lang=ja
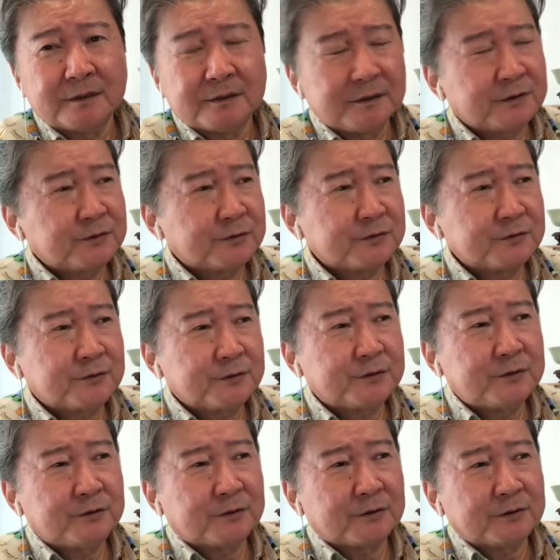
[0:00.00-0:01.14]
でそうすると
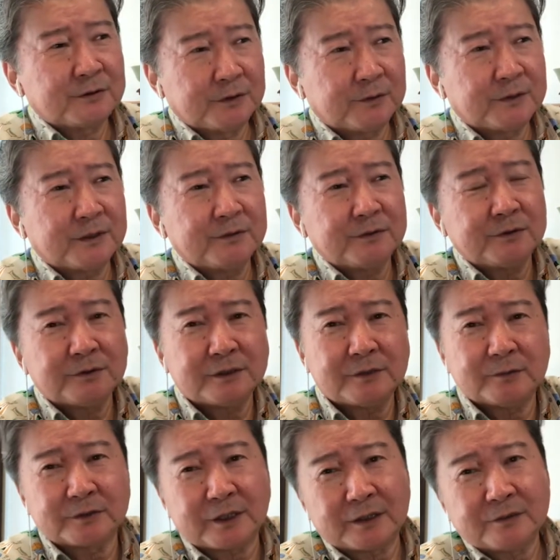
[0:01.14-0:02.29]
次の、ね、他の業者に
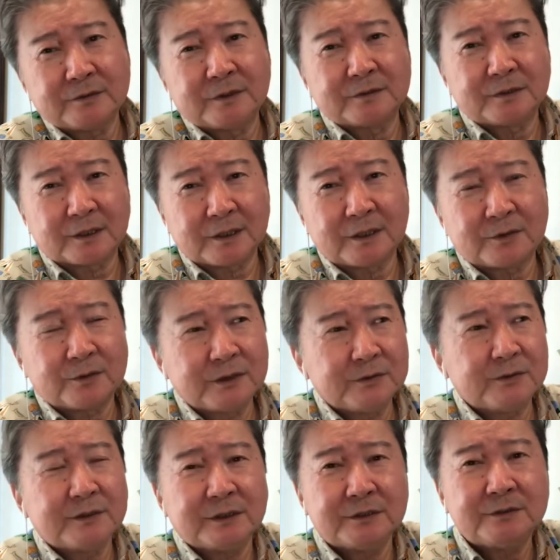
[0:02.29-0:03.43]
も頼んでるから他の
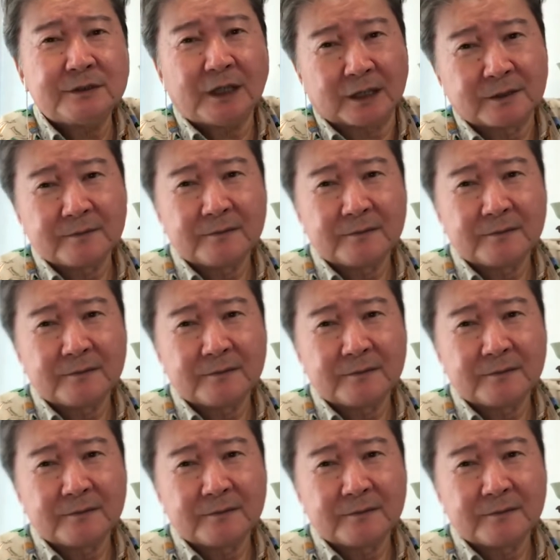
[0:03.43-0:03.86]
業者行くじゃん。